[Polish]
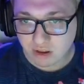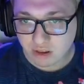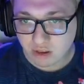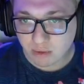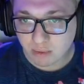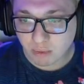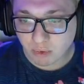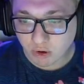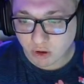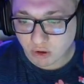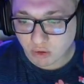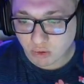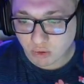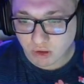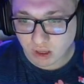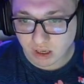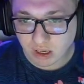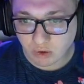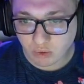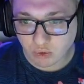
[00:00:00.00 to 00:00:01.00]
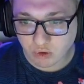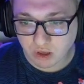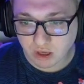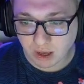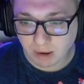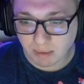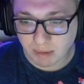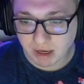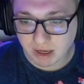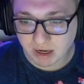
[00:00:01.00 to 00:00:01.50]
Czy mogę tutaj jakąś
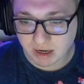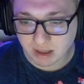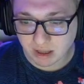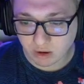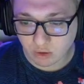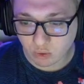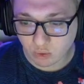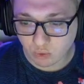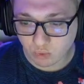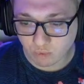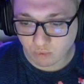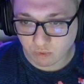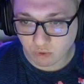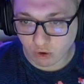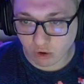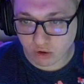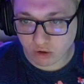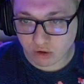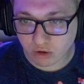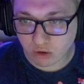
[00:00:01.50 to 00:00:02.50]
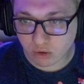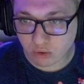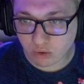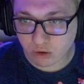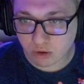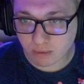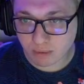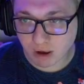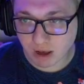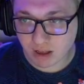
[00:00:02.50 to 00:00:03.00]
kamerę taką wolną
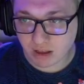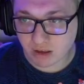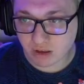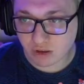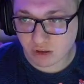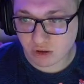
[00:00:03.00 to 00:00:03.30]
odpalić,